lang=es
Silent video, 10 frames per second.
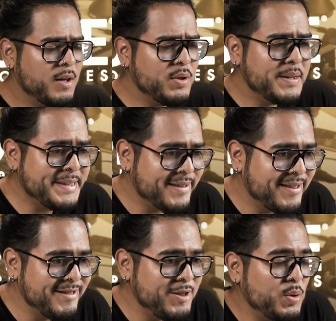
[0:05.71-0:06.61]
¿Alguna vez has
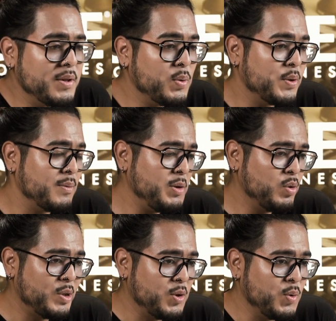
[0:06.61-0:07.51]
sentido que tus
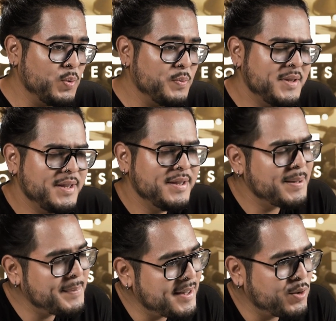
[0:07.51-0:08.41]
amigos y tú tienen
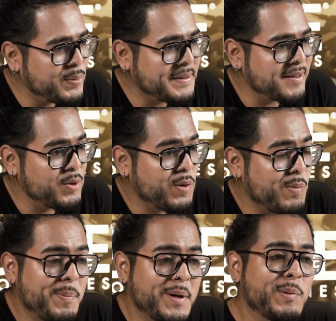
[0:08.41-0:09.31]
temas de conversación
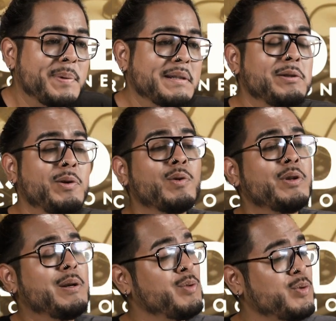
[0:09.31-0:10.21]
como para compartirlos
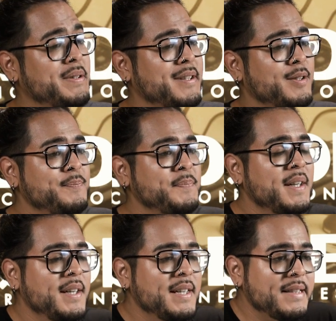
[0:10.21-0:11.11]
con el mundo entero?
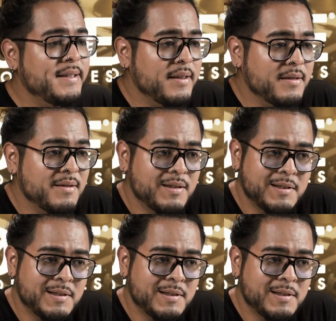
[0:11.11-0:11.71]
Quizás